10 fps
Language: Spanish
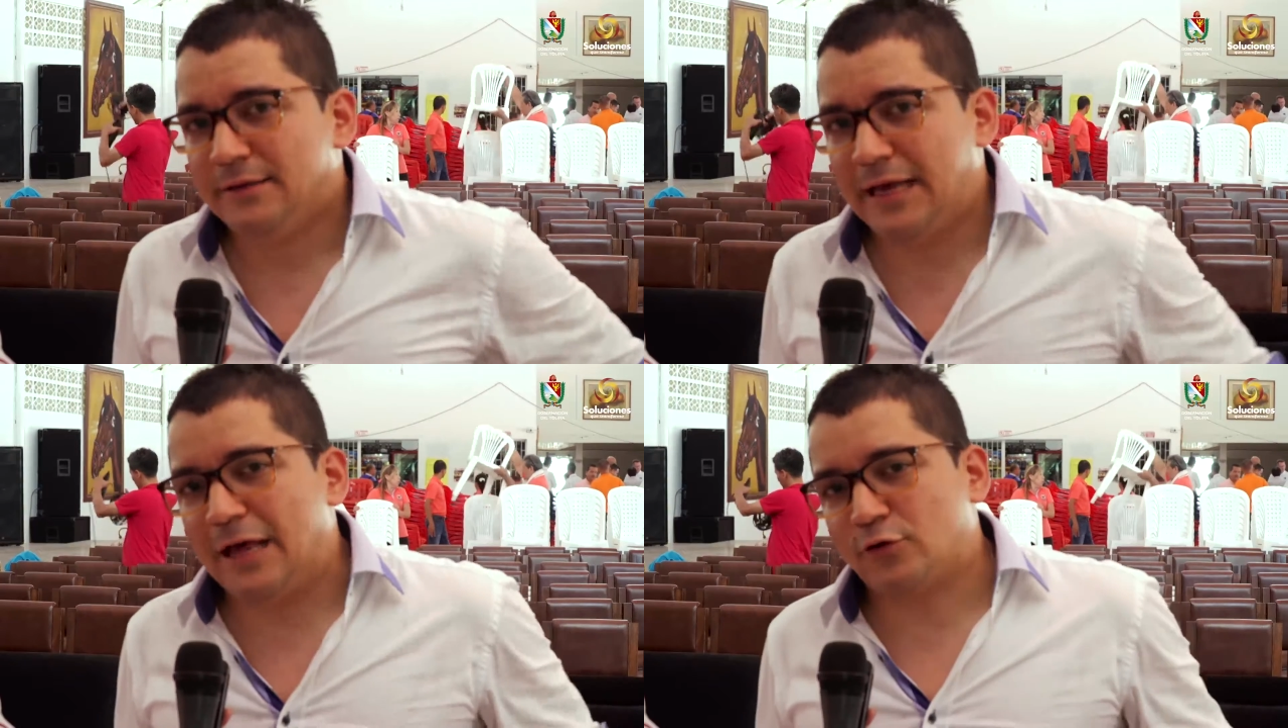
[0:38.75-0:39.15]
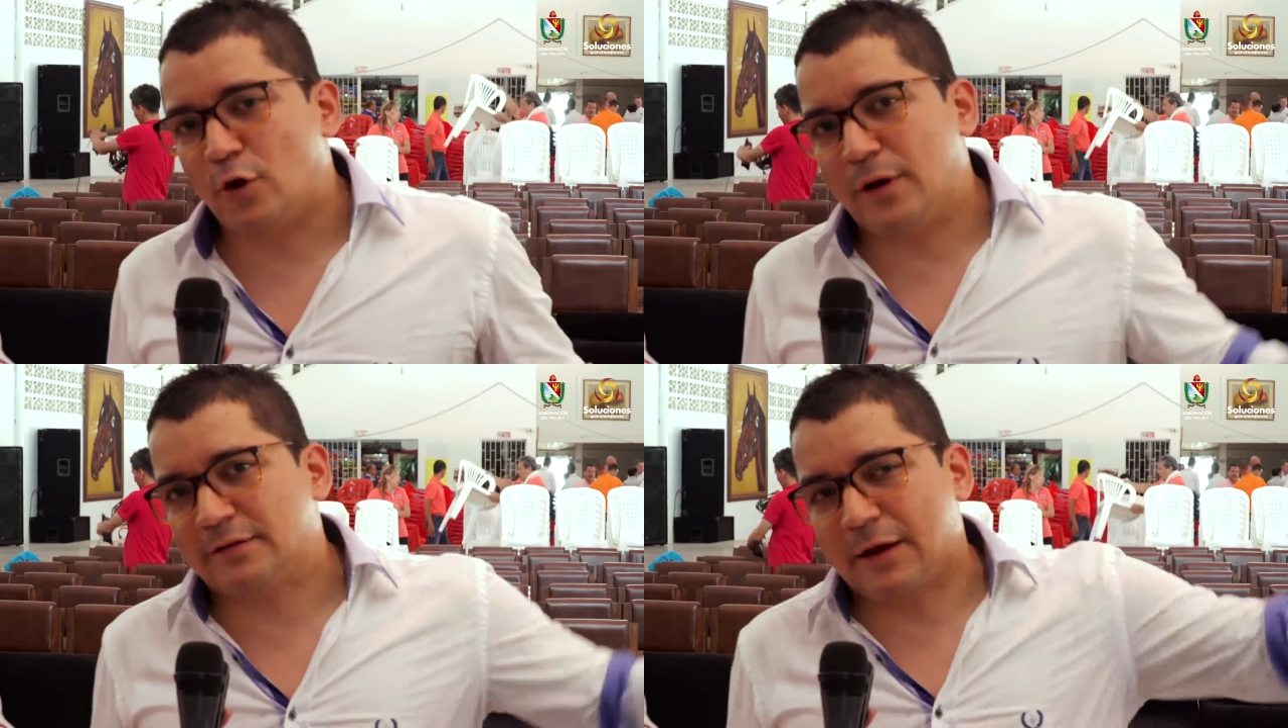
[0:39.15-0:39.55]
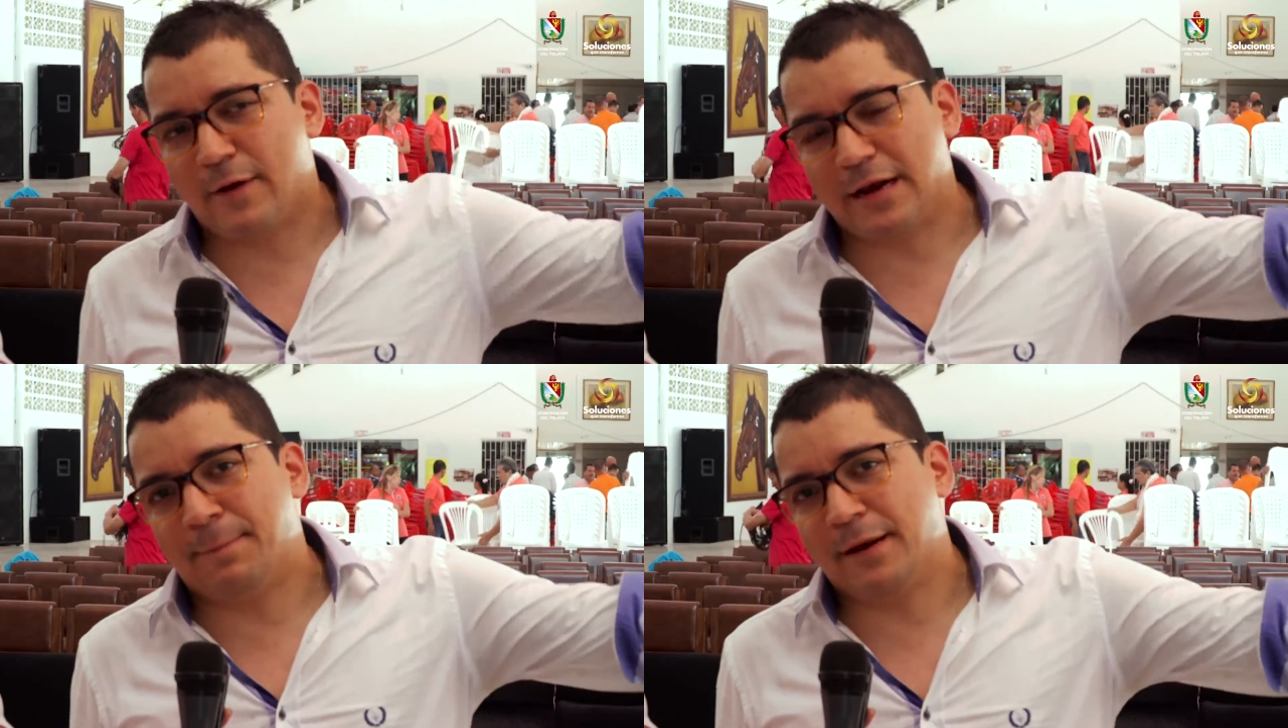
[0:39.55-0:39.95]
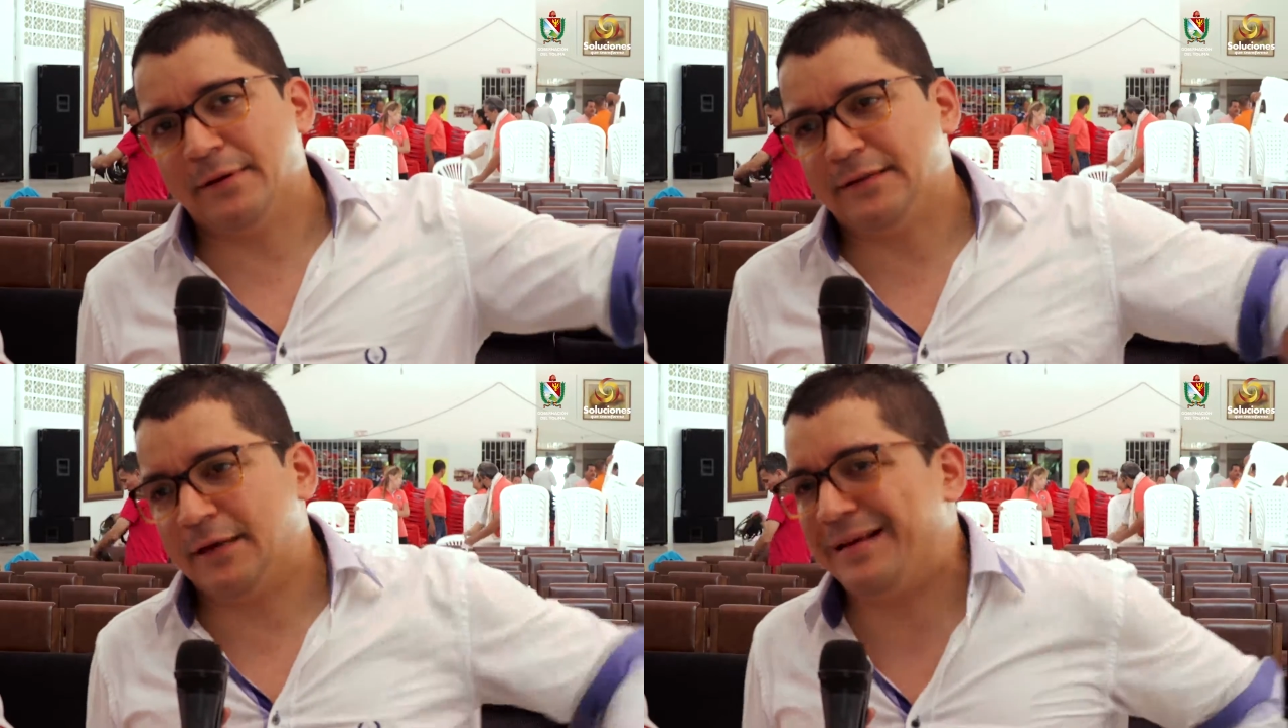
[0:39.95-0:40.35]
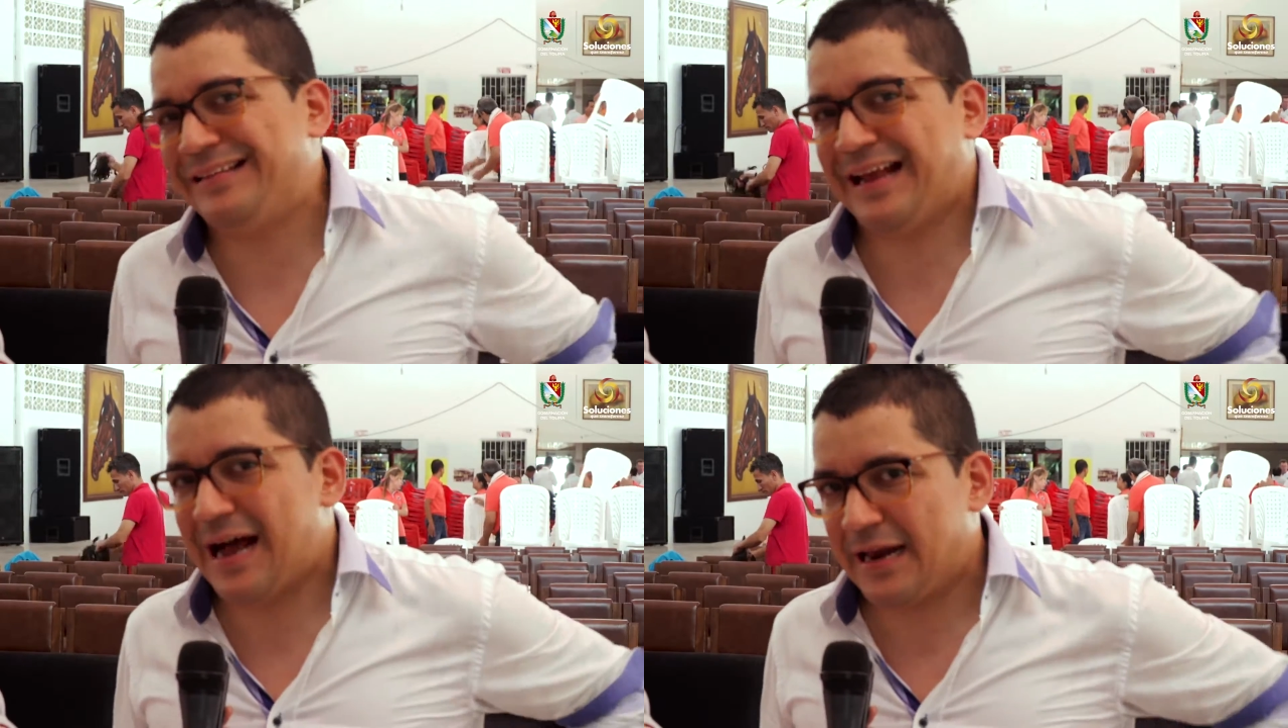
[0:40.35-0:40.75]
de las obras que van a permitir
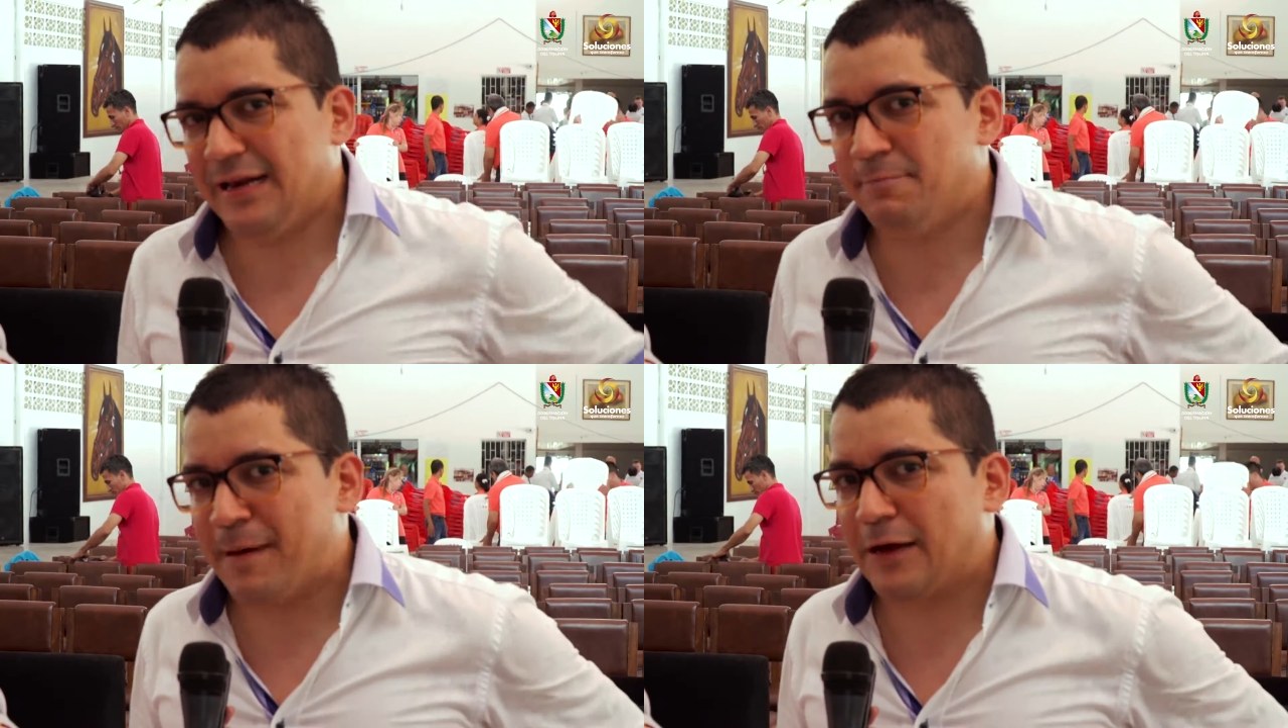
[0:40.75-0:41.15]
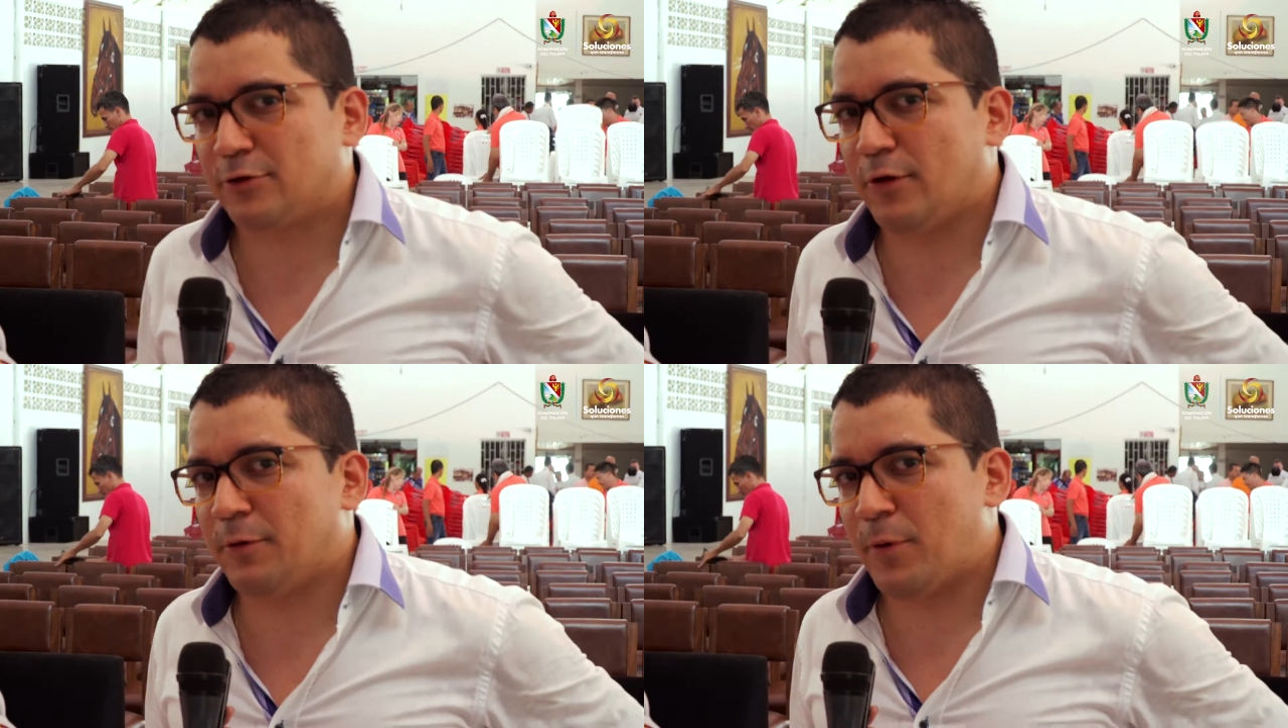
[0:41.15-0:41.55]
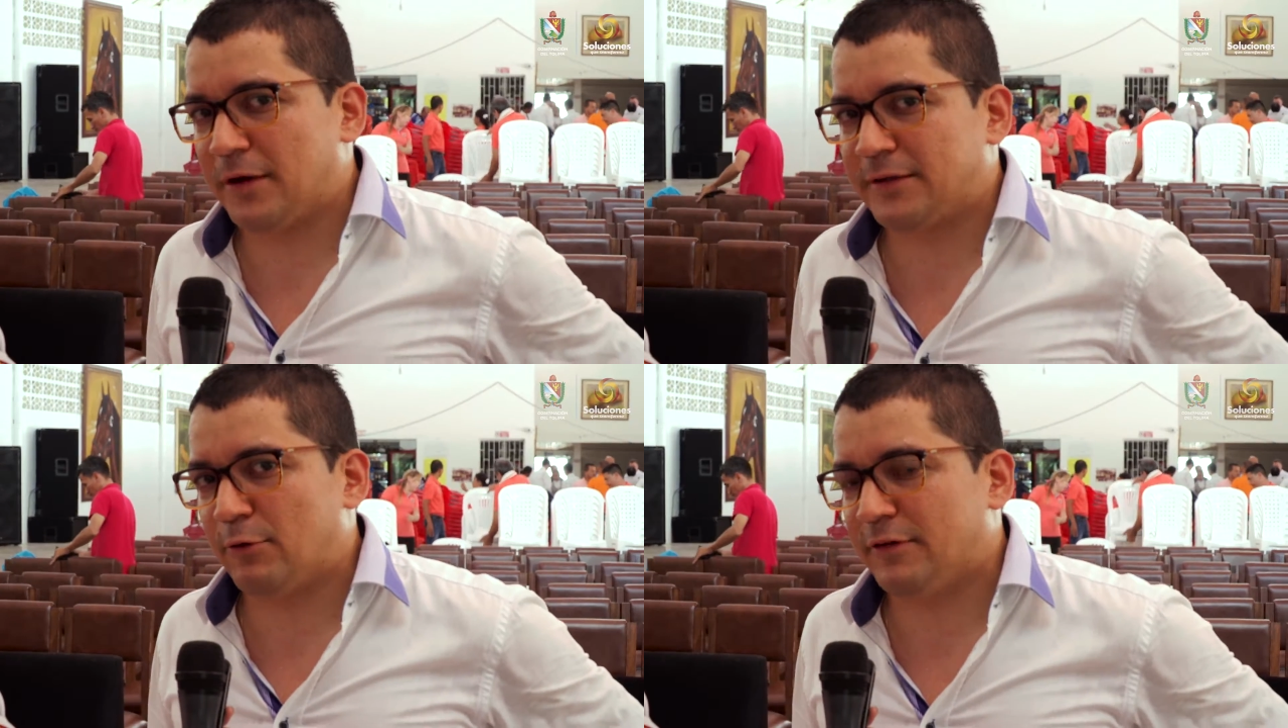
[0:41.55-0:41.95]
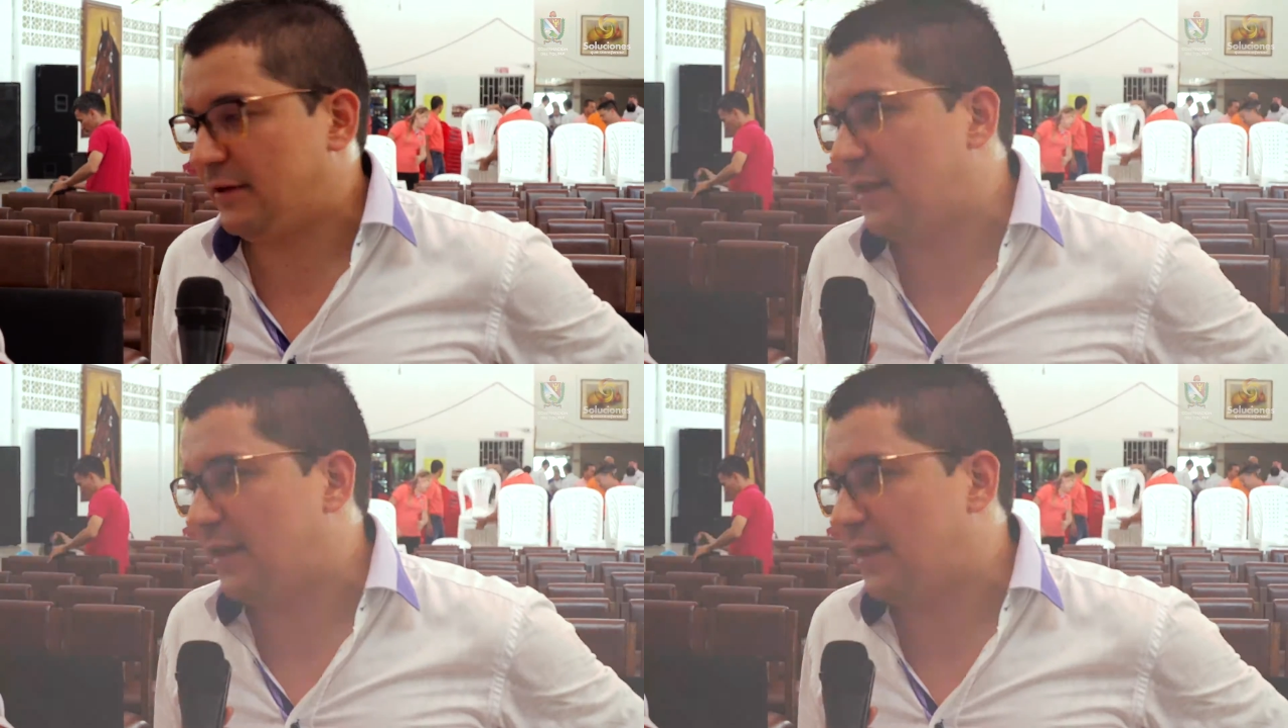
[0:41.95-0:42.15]
mitigar el impacto del puente Luis